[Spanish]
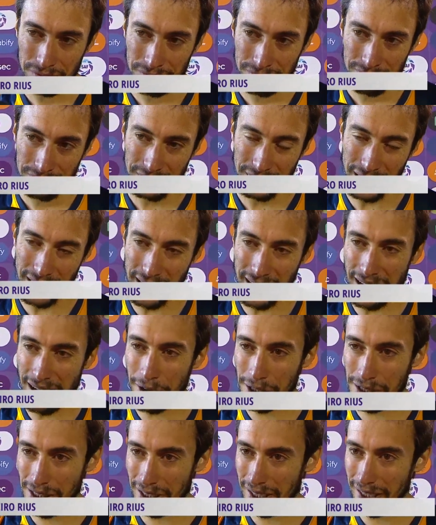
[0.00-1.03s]
Sí, hay
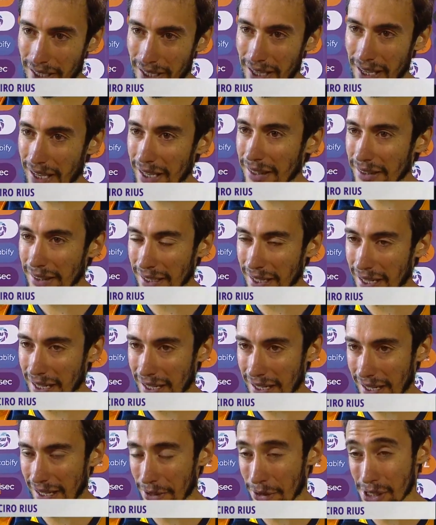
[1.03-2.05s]
veces que entra,
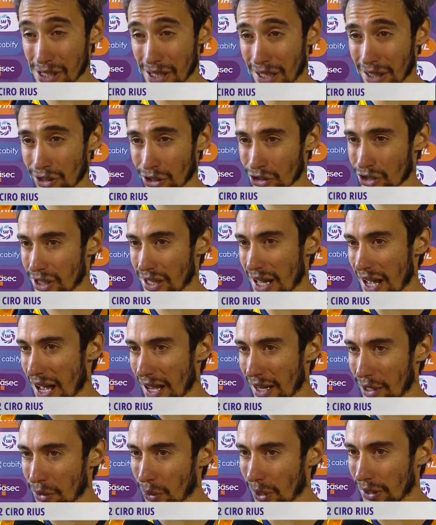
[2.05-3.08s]
hay veces que no se
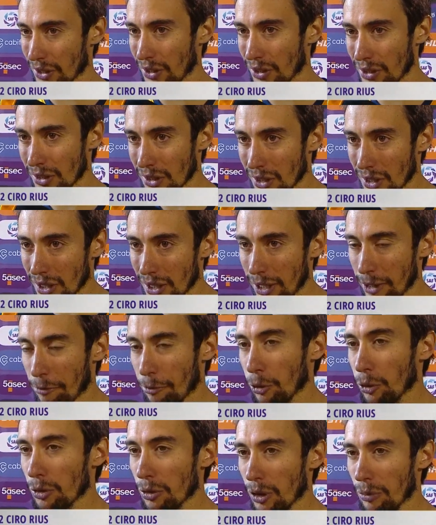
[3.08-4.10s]
da y bueno, es
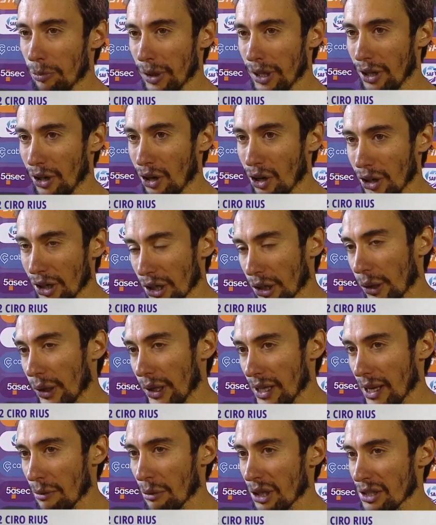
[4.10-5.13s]
fútbol, pero creo que
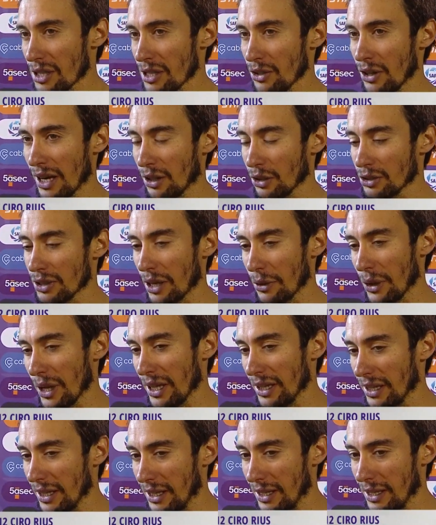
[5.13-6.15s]
veníamos haciendo las cosas
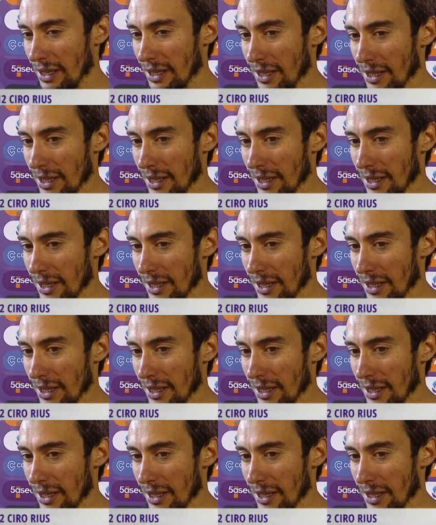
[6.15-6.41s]
bien y,